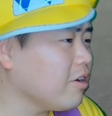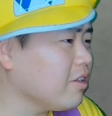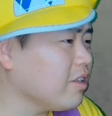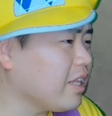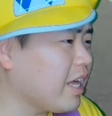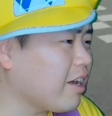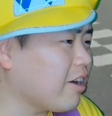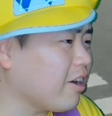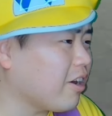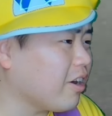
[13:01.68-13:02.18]

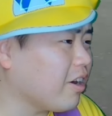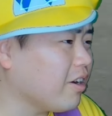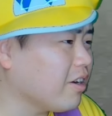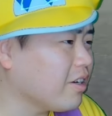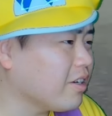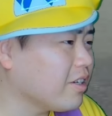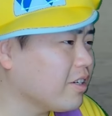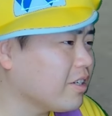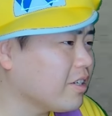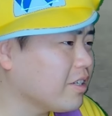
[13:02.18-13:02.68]
んだよ。
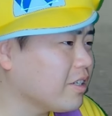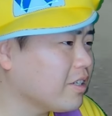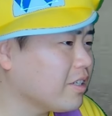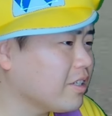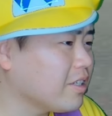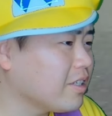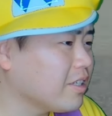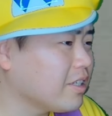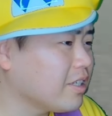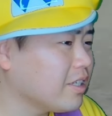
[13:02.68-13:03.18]

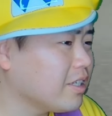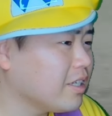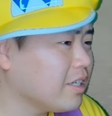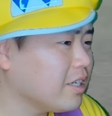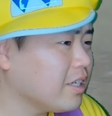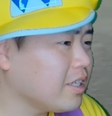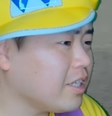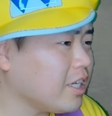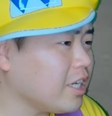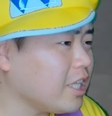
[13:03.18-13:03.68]

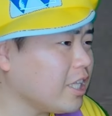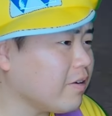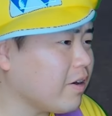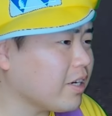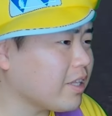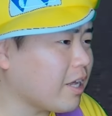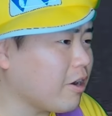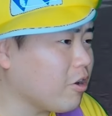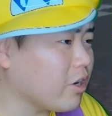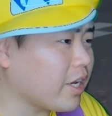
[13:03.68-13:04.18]
2で
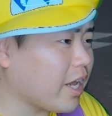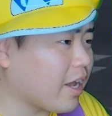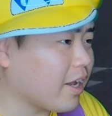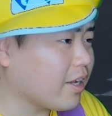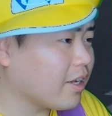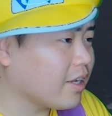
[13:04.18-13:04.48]
割れたら OK。